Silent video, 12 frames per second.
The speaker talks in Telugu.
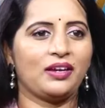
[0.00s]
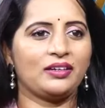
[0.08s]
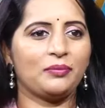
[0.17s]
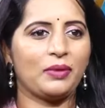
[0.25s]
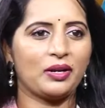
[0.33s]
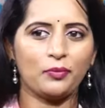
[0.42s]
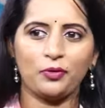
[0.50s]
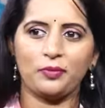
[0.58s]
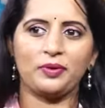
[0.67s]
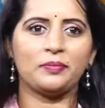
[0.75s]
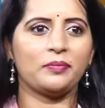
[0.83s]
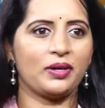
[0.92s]
అంటే మన
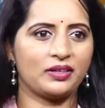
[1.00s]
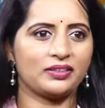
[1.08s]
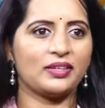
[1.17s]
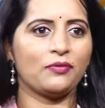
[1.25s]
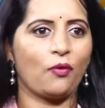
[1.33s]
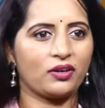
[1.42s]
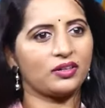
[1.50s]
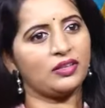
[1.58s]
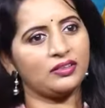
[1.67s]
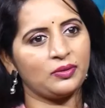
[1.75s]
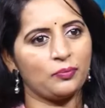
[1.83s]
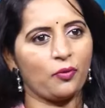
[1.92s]
భూమి మనకి వాటర్
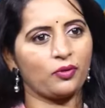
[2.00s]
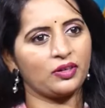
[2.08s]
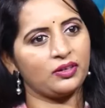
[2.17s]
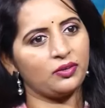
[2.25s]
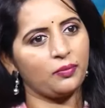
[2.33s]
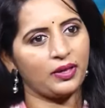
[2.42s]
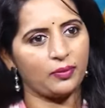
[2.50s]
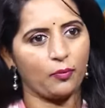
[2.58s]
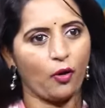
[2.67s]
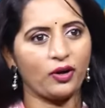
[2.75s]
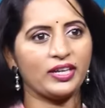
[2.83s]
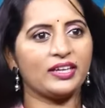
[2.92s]
ఎంత ఇంపార్టెంట్ మన
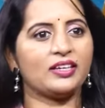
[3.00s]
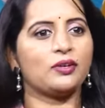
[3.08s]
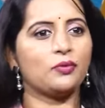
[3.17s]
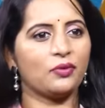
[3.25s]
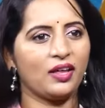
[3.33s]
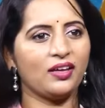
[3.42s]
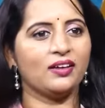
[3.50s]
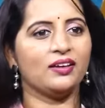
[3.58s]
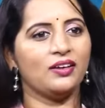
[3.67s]
బాడీకి కూడా